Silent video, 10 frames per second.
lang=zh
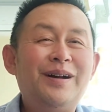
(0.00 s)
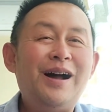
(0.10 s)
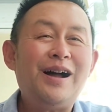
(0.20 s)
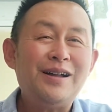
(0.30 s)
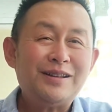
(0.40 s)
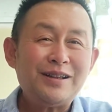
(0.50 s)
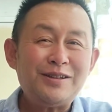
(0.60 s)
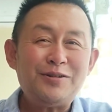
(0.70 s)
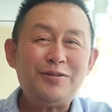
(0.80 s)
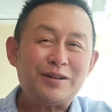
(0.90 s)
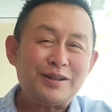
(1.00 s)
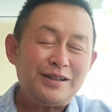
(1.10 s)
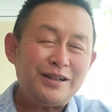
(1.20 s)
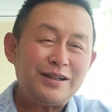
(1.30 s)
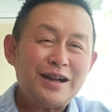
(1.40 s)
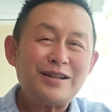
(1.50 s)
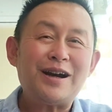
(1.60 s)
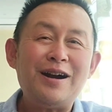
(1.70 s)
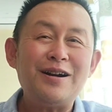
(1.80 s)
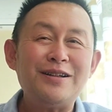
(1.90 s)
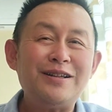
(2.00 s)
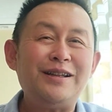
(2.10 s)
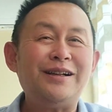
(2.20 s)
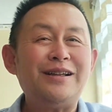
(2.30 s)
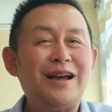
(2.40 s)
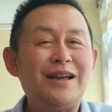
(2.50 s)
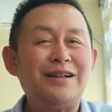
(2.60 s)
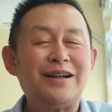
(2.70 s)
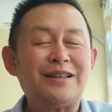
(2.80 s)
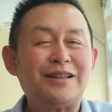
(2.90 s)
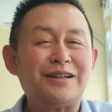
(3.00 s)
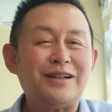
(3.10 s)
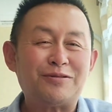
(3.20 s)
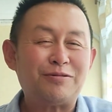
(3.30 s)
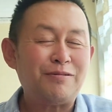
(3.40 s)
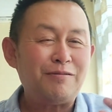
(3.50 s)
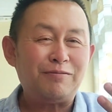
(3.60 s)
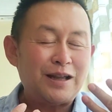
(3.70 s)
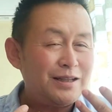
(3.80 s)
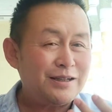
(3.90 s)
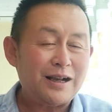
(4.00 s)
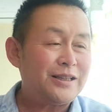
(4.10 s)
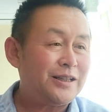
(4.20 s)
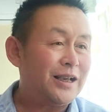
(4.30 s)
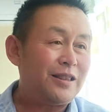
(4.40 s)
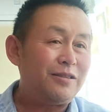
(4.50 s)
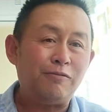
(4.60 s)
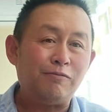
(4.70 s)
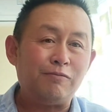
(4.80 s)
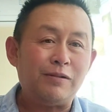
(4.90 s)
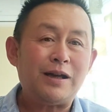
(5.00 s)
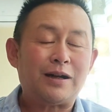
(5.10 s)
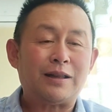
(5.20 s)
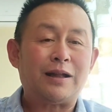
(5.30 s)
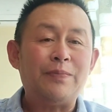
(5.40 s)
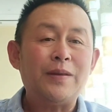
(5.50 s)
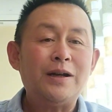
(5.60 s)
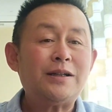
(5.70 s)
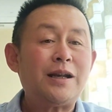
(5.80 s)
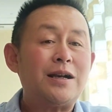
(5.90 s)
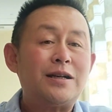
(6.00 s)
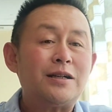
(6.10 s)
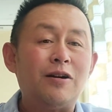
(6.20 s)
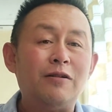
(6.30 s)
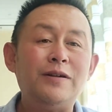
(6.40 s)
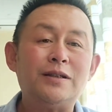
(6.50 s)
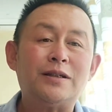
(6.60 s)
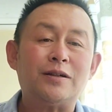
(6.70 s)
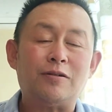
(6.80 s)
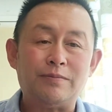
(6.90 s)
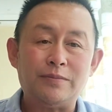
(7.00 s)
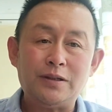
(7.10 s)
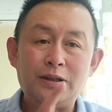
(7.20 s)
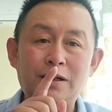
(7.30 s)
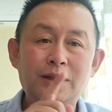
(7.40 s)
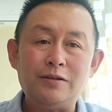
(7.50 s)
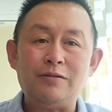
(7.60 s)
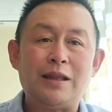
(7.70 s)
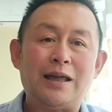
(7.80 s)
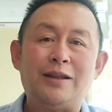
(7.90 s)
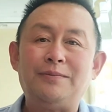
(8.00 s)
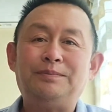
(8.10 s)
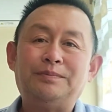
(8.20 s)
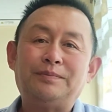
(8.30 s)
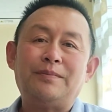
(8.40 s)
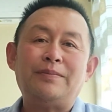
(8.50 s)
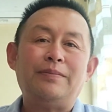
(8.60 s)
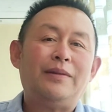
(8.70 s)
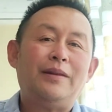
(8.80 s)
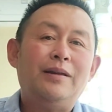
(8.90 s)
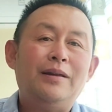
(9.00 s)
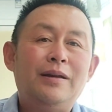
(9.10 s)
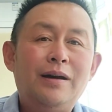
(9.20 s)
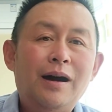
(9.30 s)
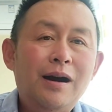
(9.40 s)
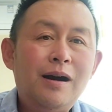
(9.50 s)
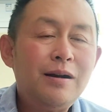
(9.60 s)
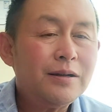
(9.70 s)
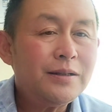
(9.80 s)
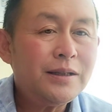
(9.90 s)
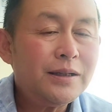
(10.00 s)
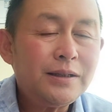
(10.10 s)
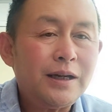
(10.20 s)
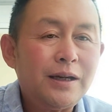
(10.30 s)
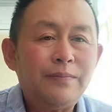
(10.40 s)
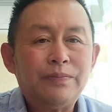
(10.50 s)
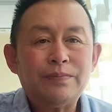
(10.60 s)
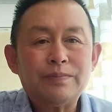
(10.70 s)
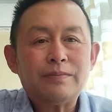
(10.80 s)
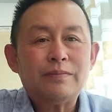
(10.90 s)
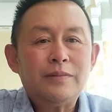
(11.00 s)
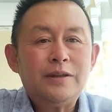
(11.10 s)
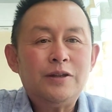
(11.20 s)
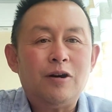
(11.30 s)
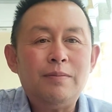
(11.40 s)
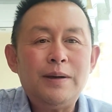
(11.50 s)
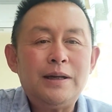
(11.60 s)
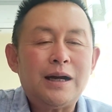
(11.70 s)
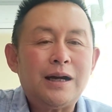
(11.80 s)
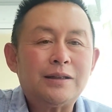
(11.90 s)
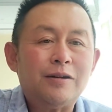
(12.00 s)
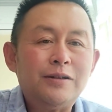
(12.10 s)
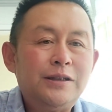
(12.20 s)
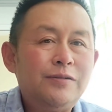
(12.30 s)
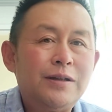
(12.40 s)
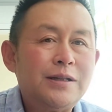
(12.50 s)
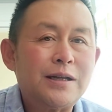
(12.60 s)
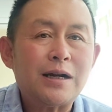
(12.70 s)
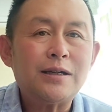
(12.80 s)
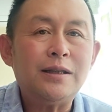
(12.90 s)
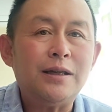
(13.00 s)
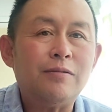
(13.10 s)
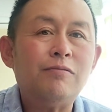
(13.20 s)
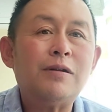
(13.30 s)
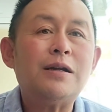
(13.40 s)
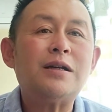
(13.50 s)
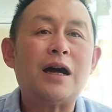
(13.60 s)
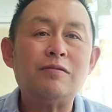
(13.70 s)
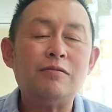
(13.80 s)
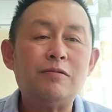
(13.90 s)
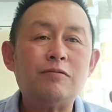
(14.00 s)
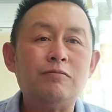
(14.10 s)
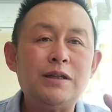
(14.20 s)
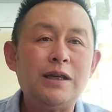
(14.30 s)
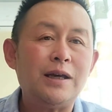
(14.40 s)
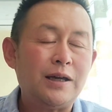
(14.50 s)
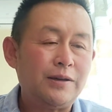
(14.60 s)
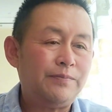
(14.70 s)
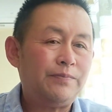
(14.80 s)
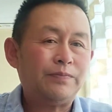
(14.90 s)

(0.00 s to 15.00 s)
啊，他觉得应该是二零一零年应该登上春晚舞台，应该前途无量啊，展翅高飞的时候，厄运来了。二零一一年，姚贝娜到医院检查身体，忽然查出乳腺癌，